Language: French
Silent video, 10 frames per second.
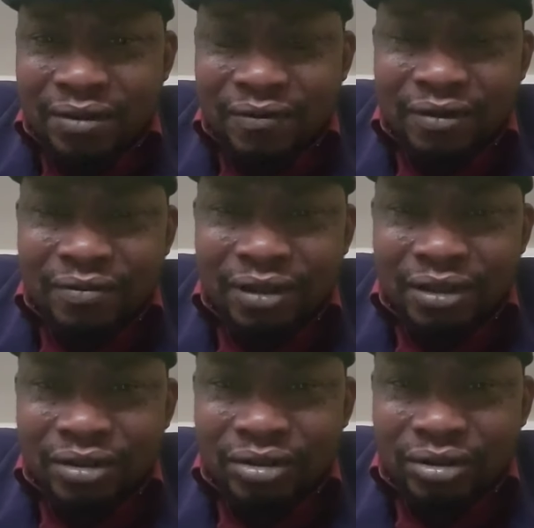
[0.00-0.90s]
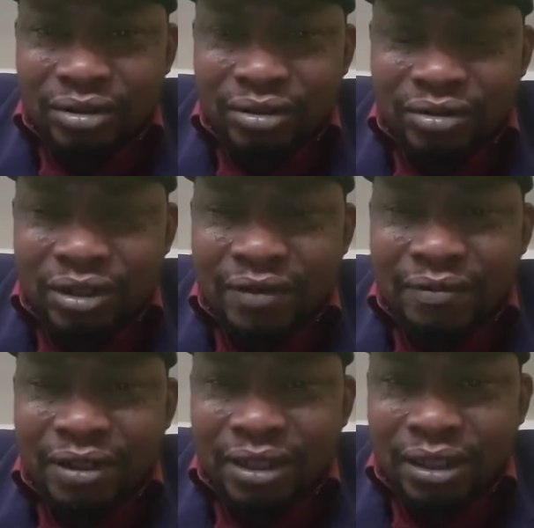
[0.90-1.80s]
Vraiment, cela
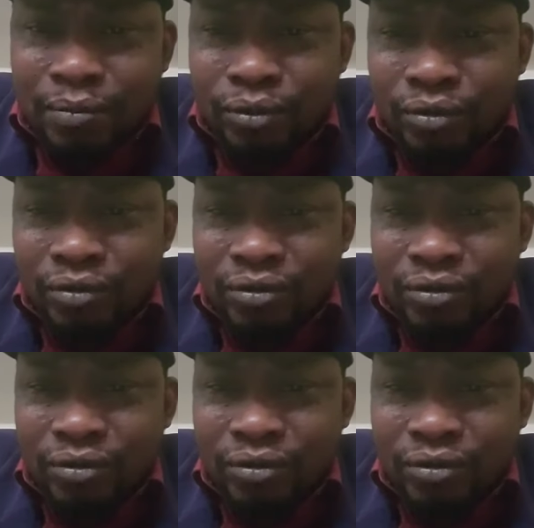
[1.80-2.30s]
m'intéresse beaucoup.